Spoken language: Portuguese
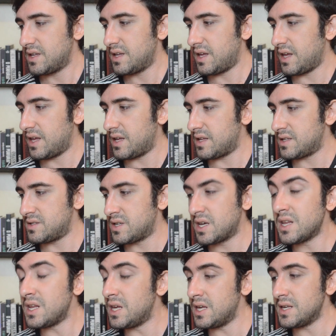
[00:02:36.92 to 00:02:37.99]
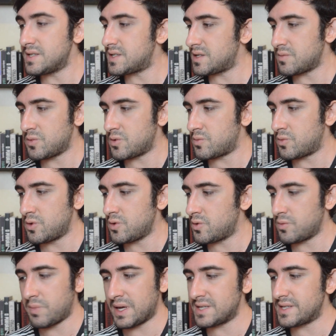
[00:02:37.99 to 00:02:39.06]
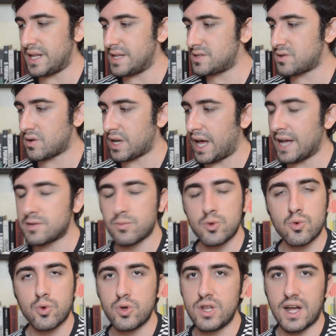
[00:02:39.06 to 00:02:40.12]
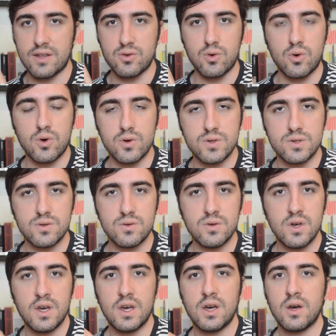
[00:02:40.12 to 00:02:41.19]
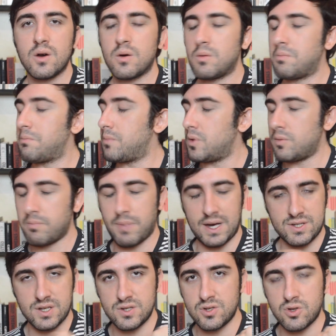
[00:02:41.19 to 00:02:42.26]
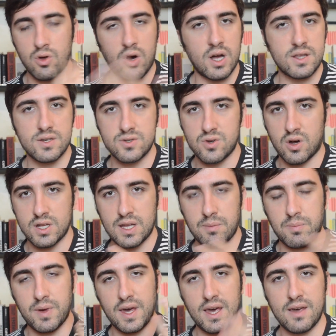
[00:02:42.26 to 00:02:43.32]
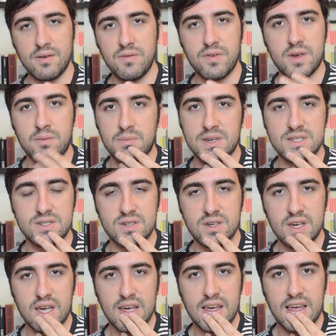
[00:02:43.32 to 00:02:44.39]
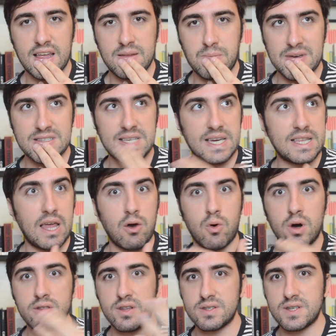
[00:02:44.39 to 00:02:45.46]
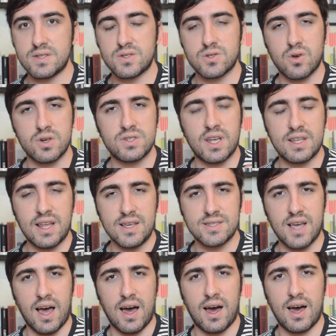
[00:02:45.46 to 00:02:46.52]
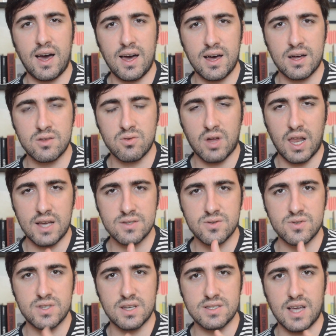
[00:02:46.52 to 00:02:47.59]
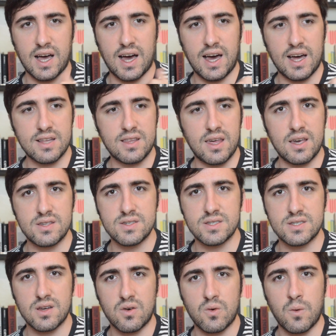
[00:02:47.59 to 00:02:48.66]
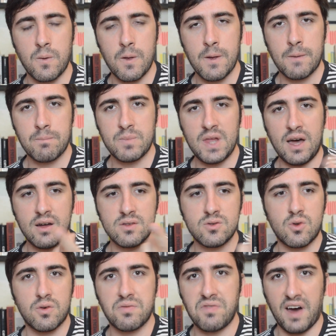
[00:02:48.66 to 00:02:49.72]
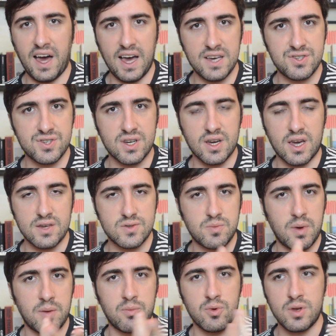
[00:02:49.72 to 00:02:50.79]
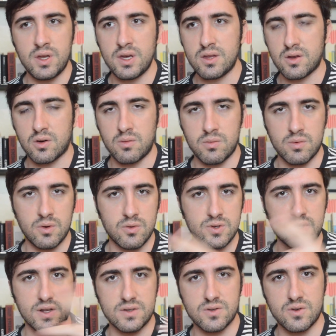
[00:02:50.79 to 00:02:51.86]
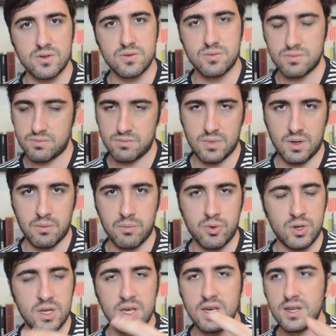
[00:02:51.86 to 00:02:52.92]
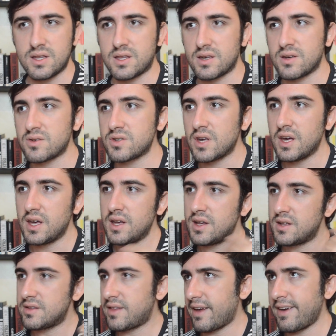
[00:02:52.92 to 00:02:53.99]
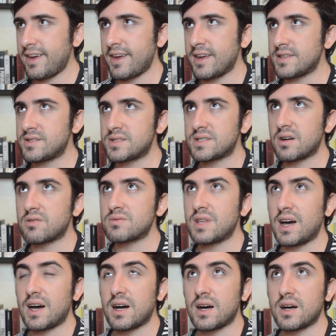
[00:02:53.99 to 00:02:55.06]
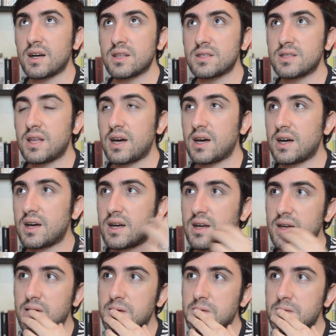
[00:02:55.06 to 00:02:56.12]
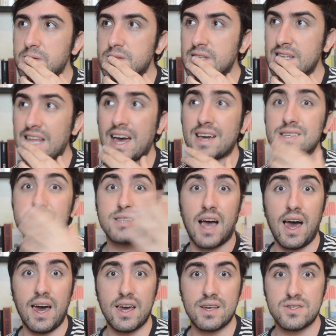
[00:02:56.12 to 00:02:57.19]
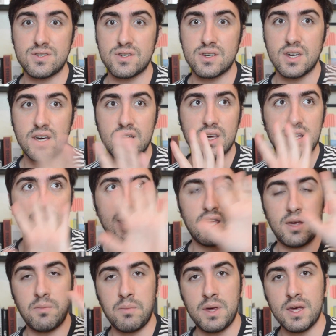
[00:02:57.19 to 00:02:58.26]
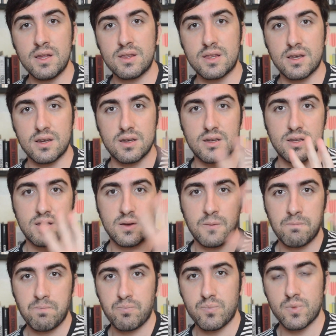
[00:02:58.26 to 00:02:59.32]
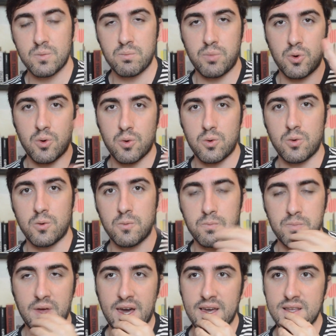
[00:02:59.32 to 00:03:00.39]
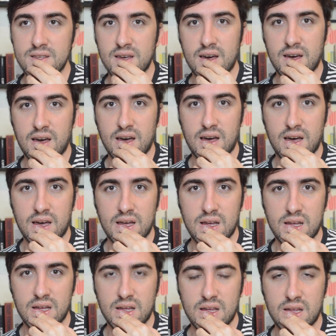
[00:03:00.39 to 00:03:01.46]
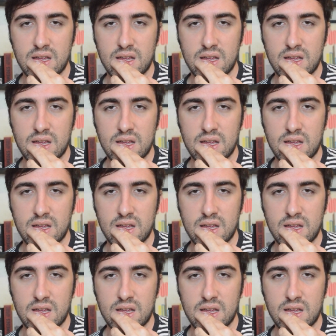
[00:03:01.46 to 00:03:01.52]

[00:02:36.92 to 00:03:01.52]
é, digníssimo, muito bem selecionado, muito cuidadoso, bastante notas de rodapé, enfim, mas mas sei que tem outras edições, tem da Zahar, do Clássicos da Zahar, tem edição da Antofágica, que é super bonita, com ilustrações bonitas, tem edição da, da, da Dark Side, que imita um pouco a, a, a,